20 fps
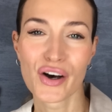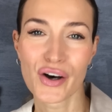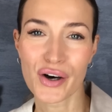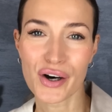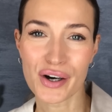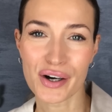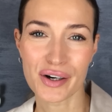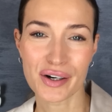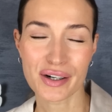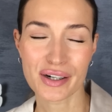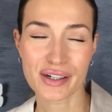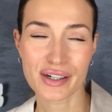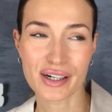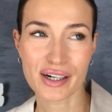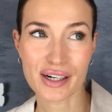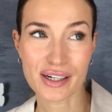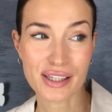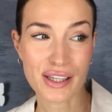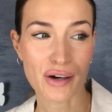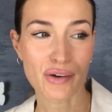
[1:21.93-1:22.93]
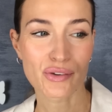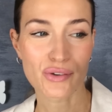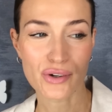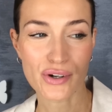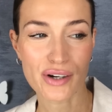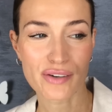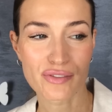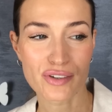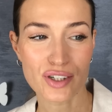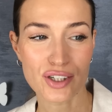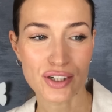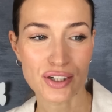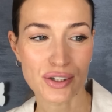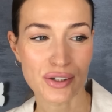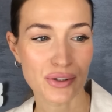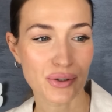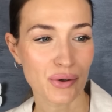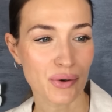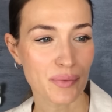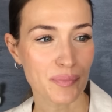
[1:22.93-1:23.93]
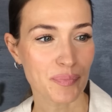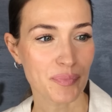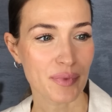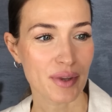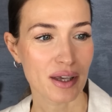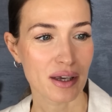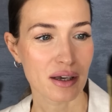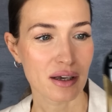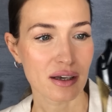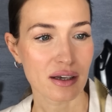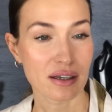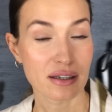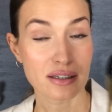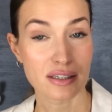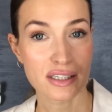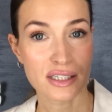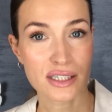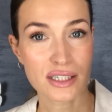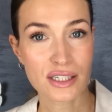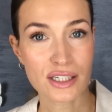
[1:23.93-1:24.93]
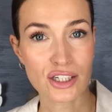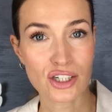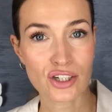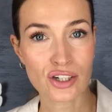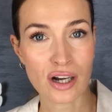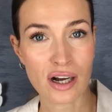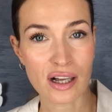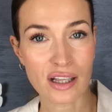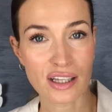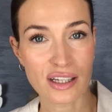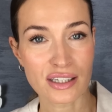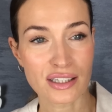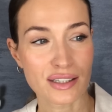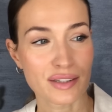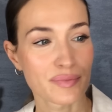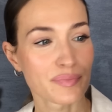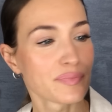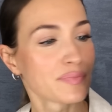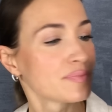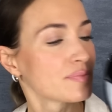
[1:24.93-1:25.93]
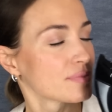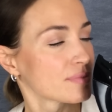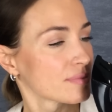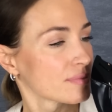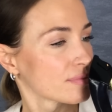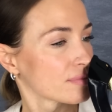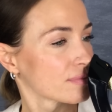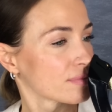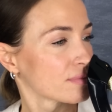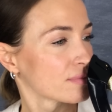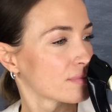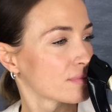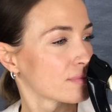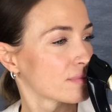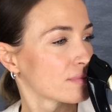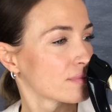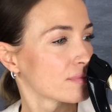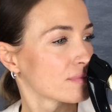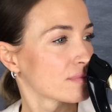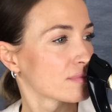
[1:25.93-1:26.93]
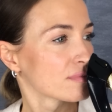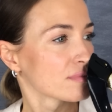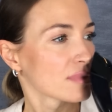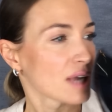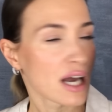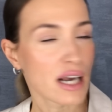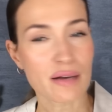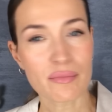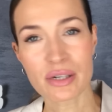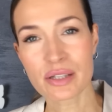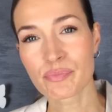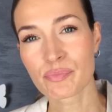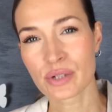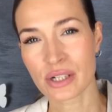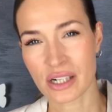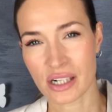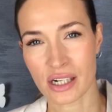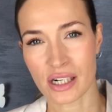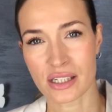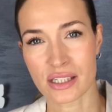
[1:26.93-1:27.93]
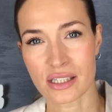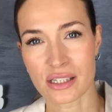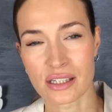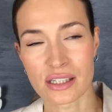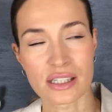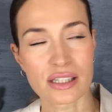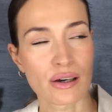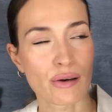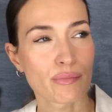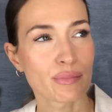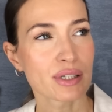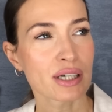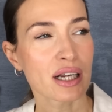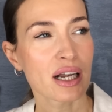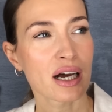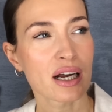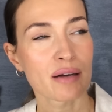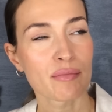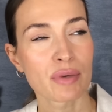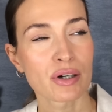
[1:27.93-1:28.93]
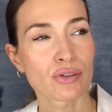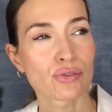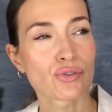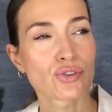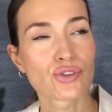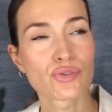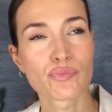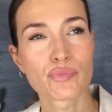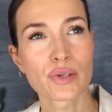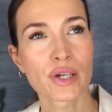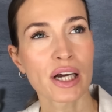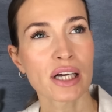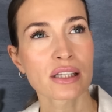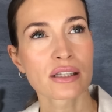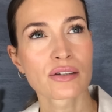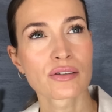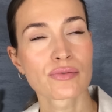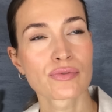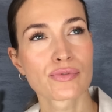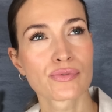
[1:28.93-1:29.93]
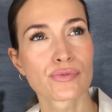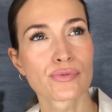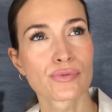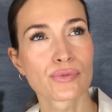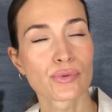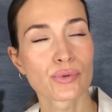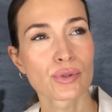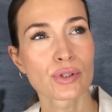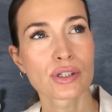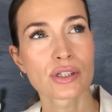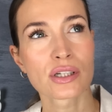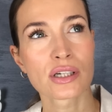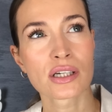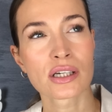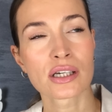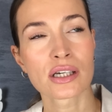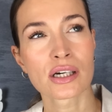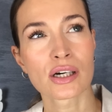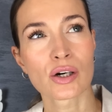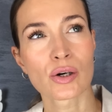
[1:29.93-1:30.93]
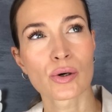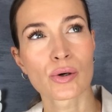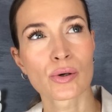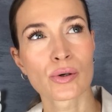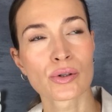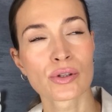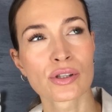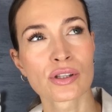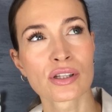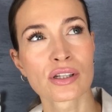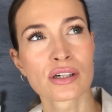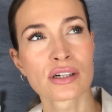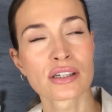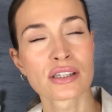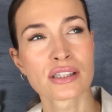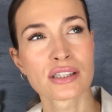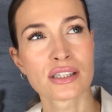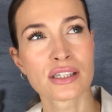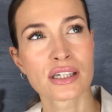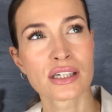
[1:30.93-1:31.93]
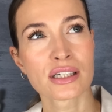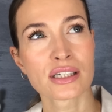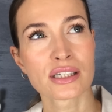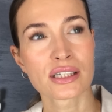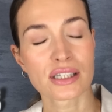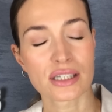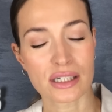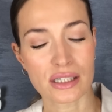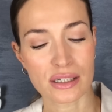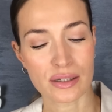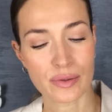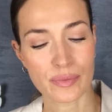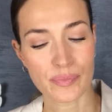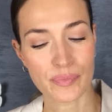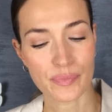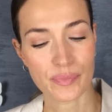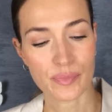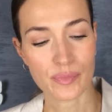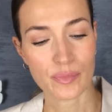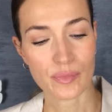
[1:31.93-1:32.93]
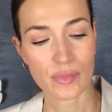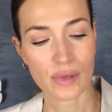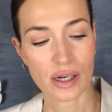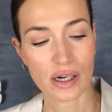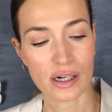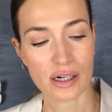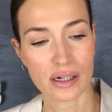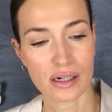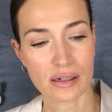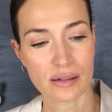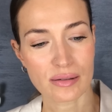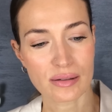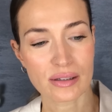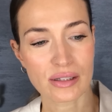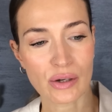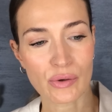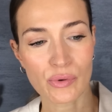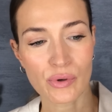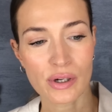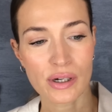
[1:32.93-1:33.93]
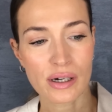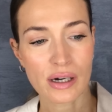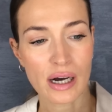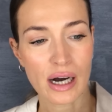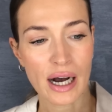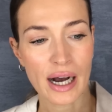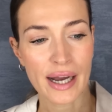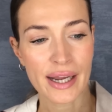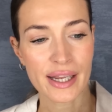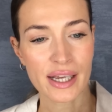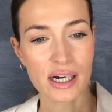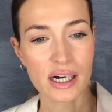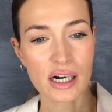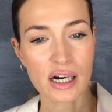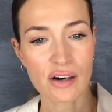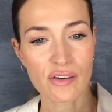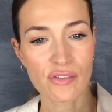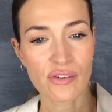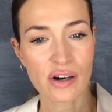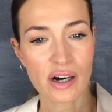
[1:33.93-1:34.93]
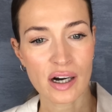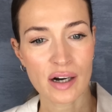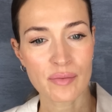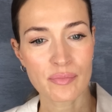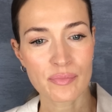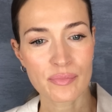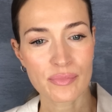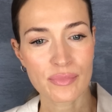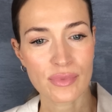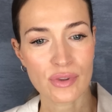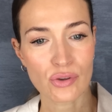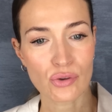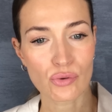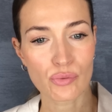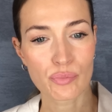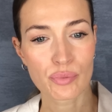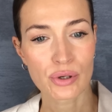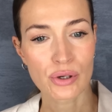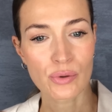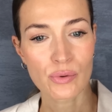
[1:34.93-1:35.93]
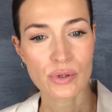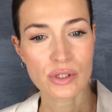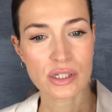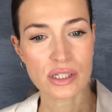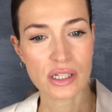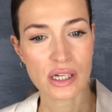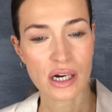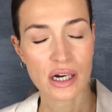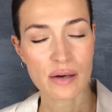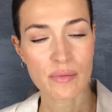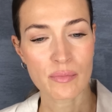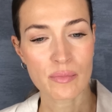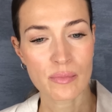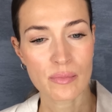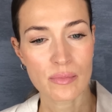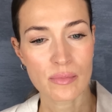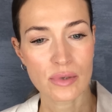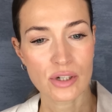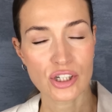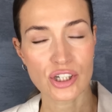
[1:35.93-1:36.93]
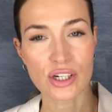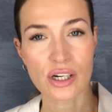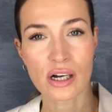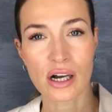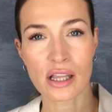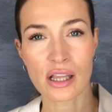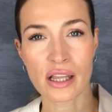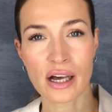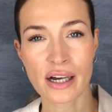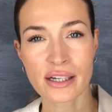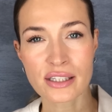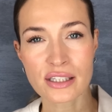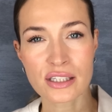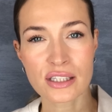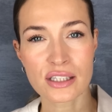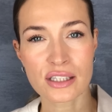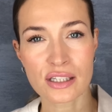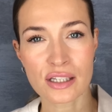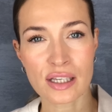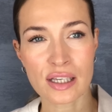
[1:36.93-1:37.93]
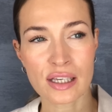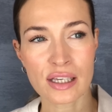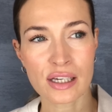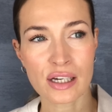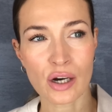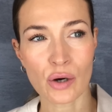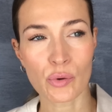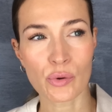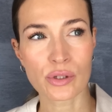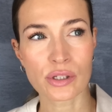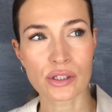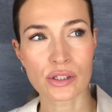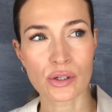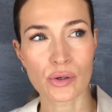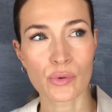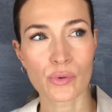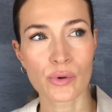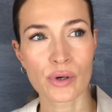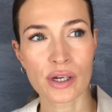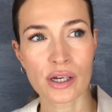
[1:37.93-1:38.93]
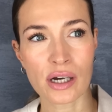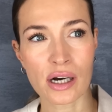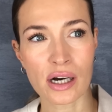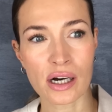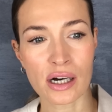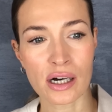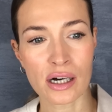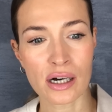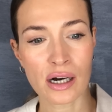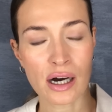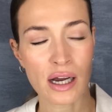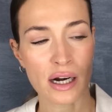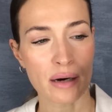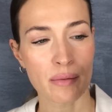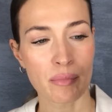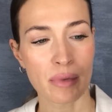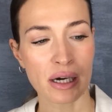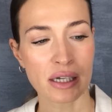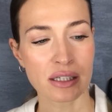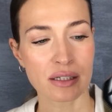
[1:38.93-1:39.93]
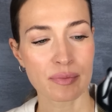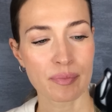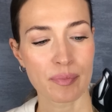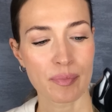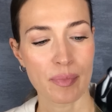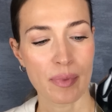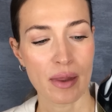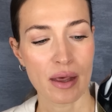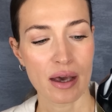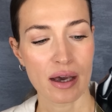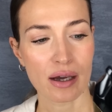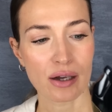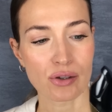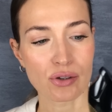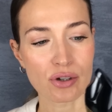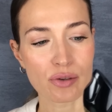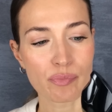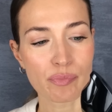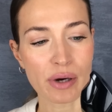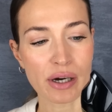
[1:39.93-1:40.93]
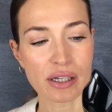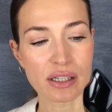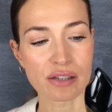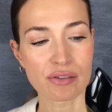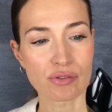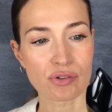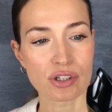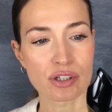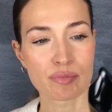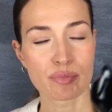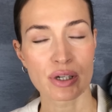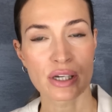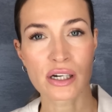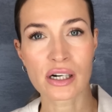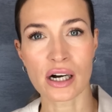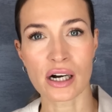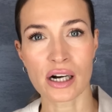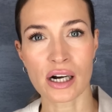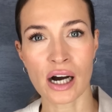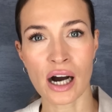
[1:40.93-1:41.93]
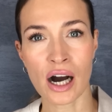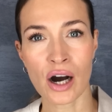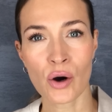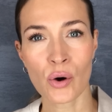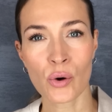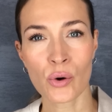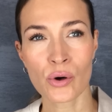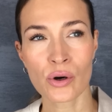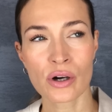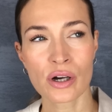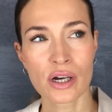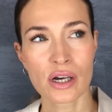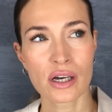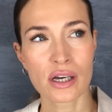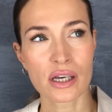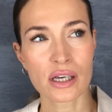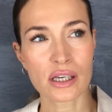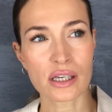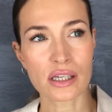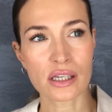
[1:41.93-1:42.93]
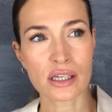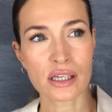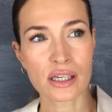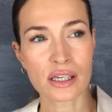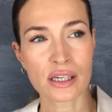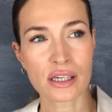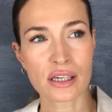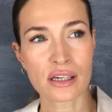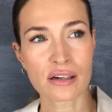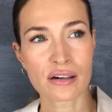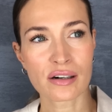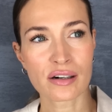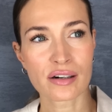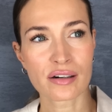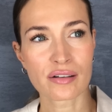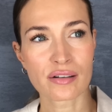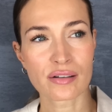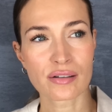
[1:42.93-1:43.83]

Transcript: А, когда он только вышел, но сдержалась. Аромат прекрасный, на самом деле аромат очень приятный, вкусный, он здесь эм, э, такой орехово-туберозно-шоколадистый, какой-то такой а, аромат, который пахнет вроде бы и какао, и э,